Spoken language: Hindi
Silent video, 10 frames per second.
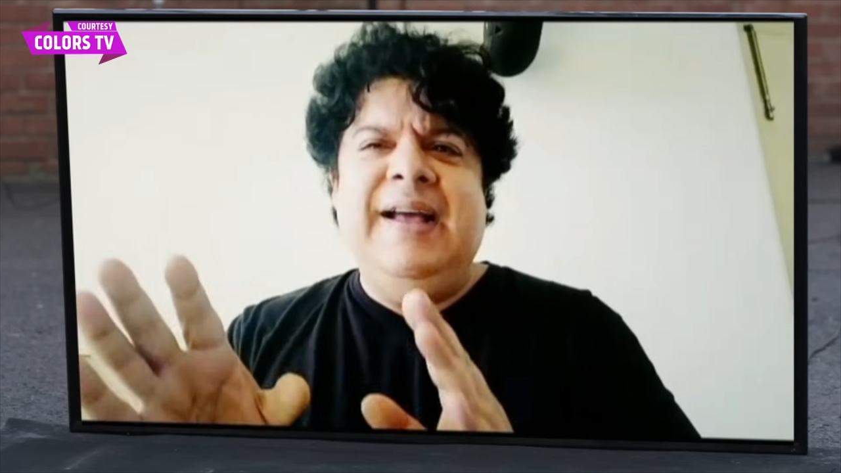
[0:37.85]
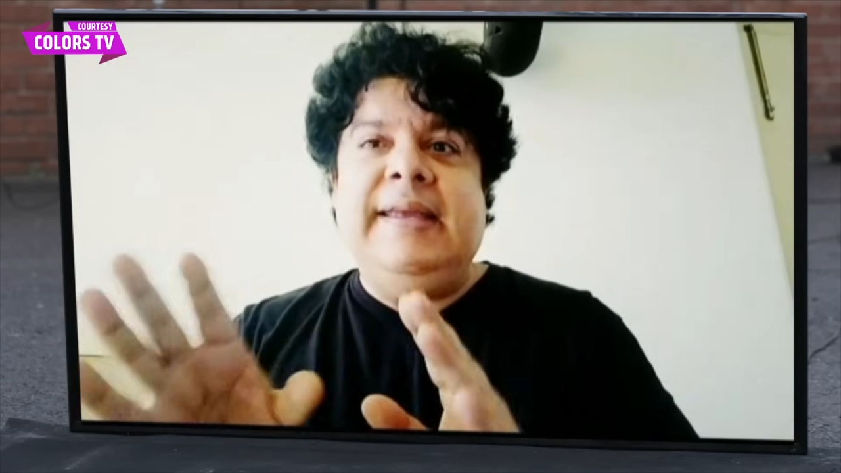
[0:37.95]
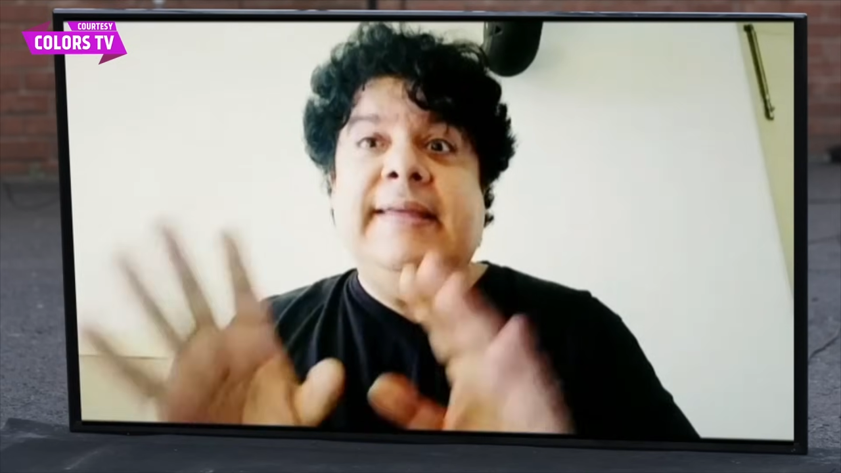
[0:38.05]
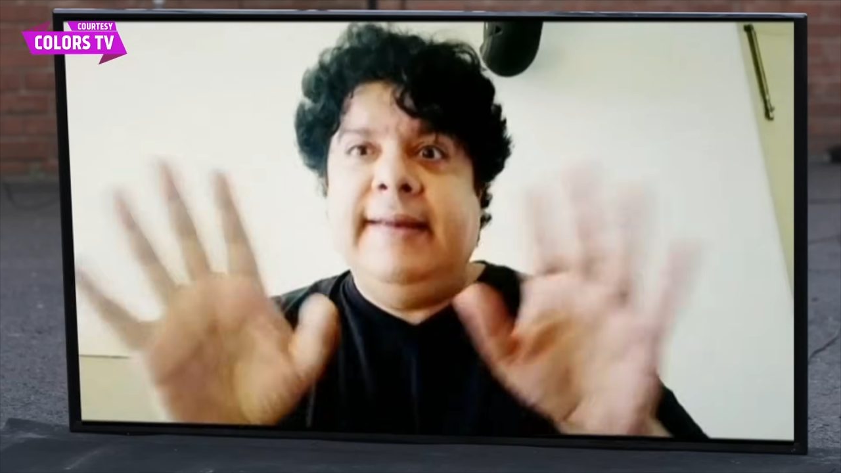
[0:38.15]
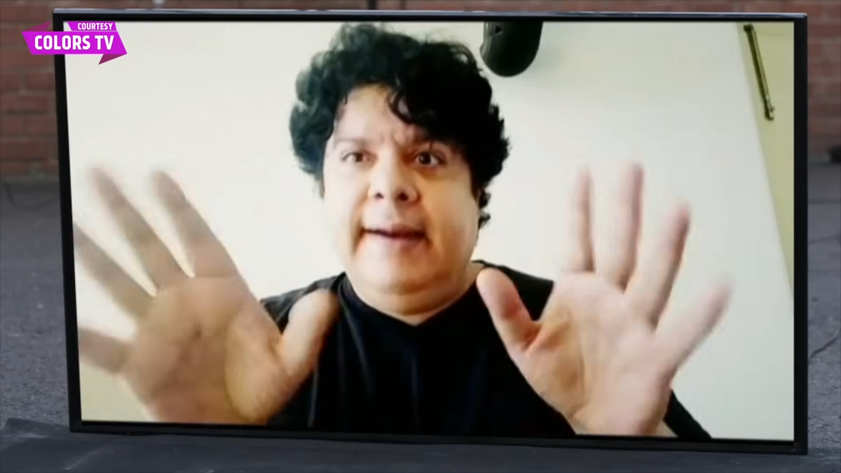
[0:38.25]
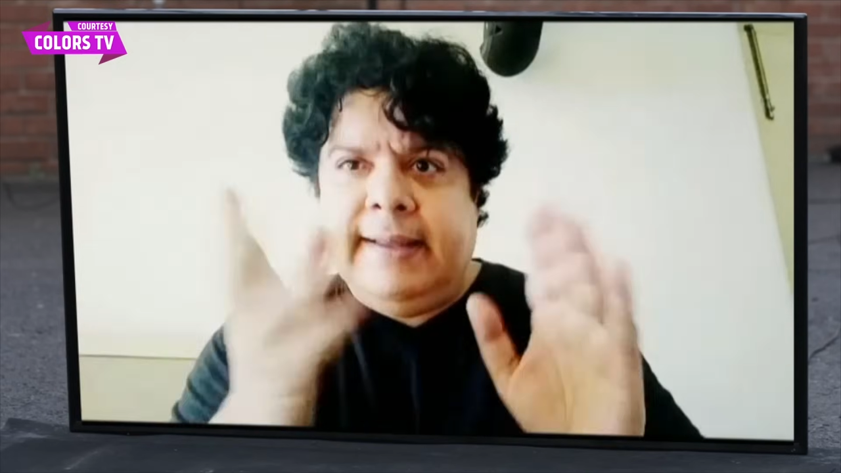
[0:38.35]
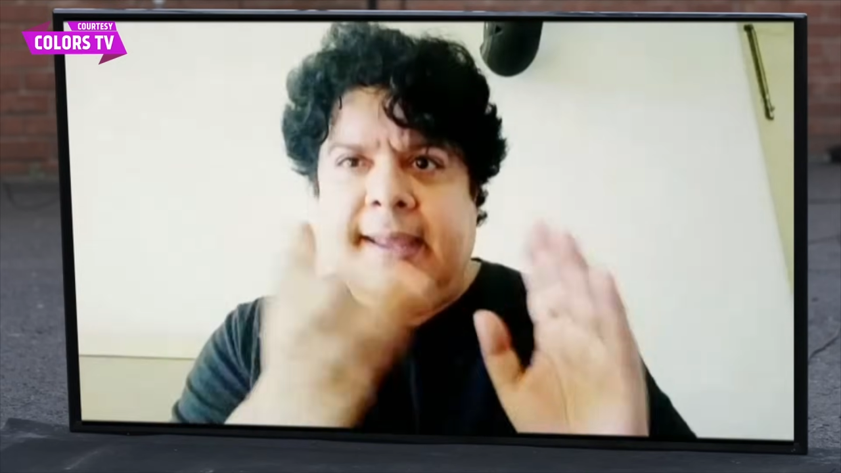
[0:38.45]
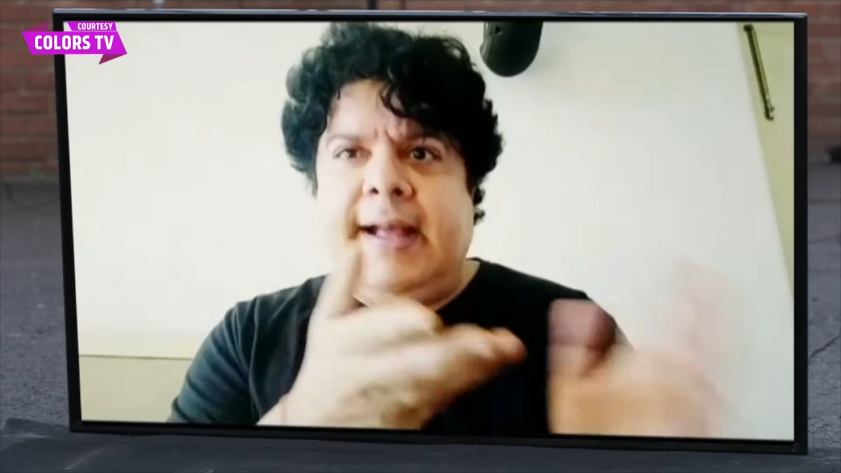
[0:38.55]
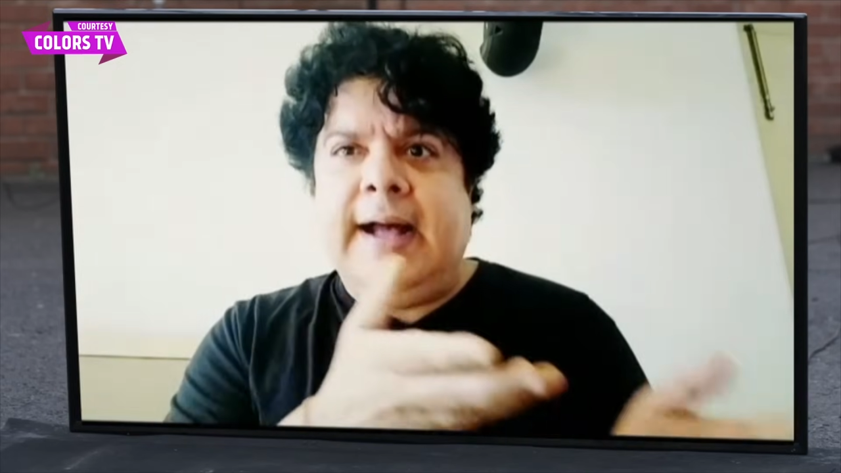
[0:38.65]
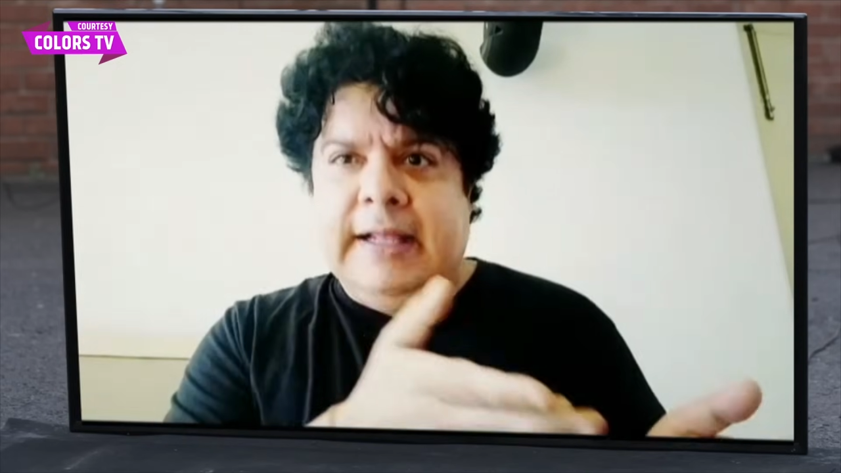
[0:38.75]
किसी
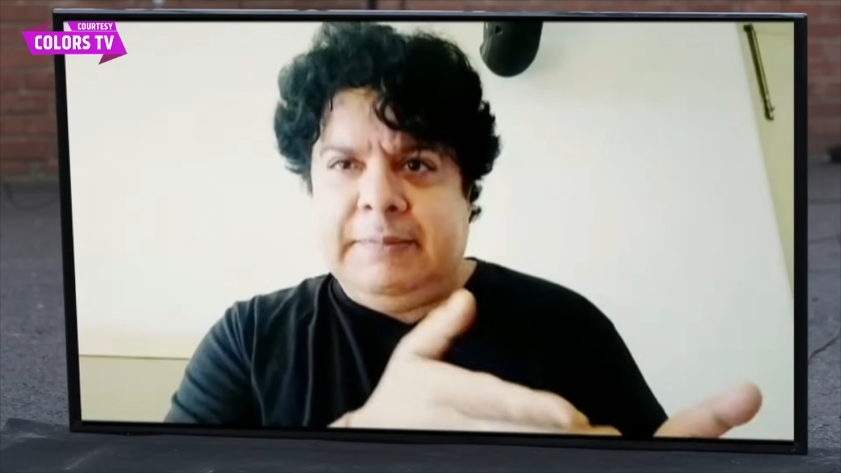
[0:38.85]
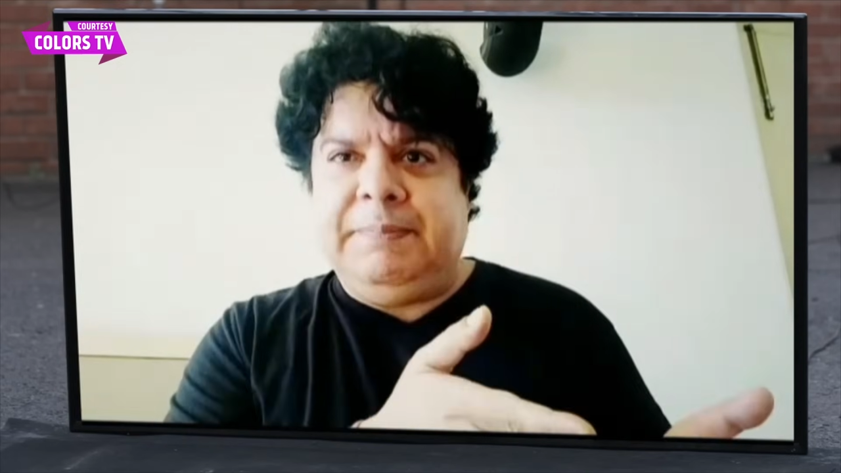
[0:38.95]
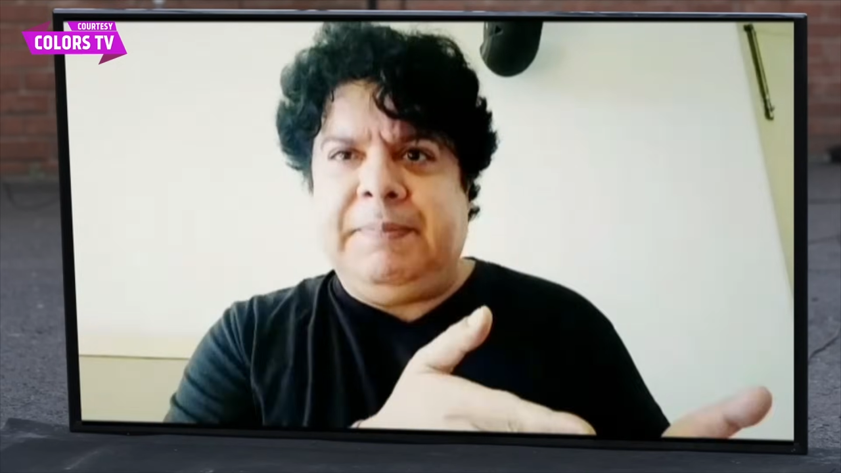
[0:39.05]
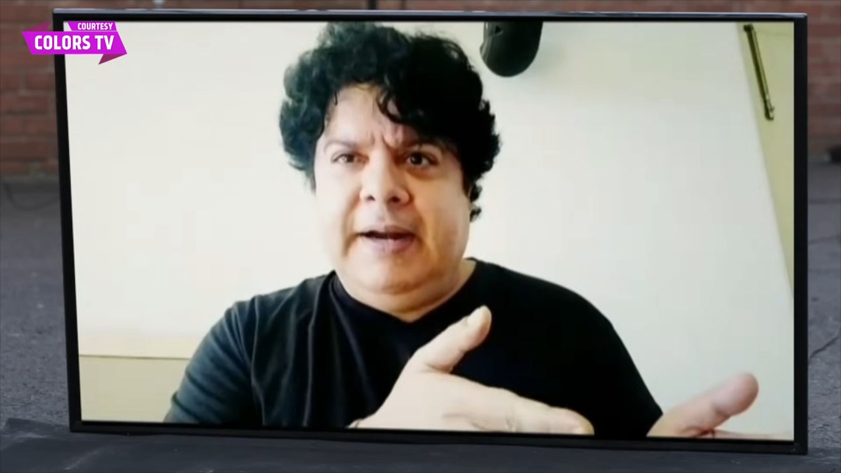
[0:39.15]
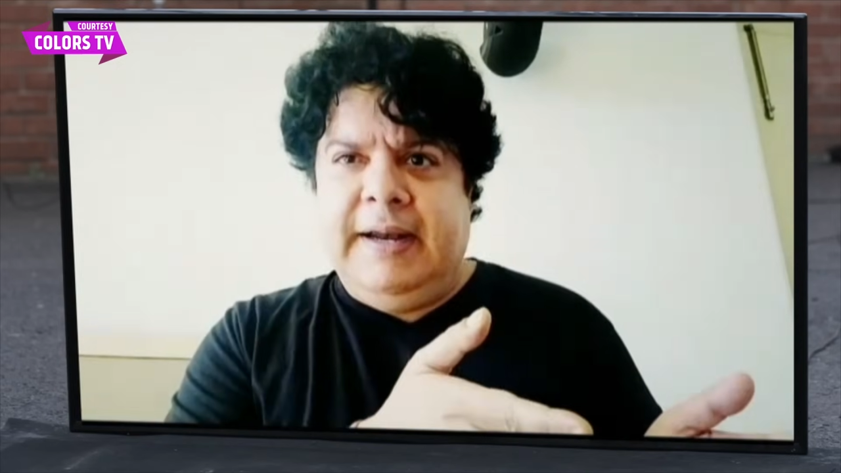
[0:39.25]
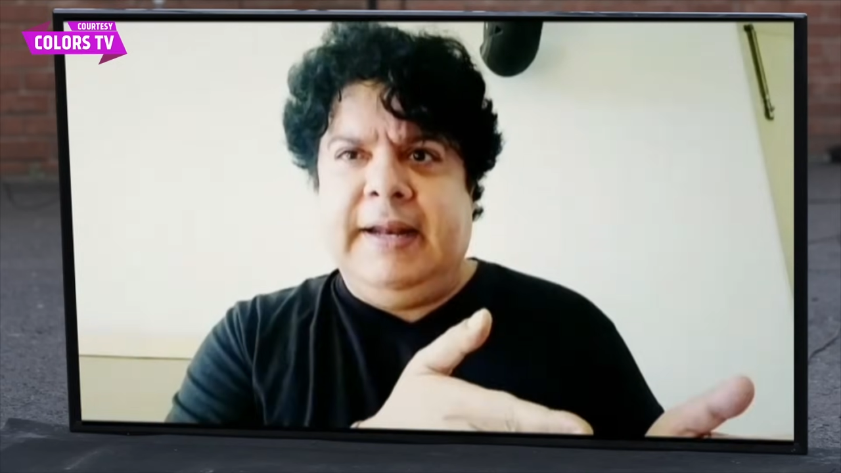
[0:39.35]
लड़की का हाथ मत पकड़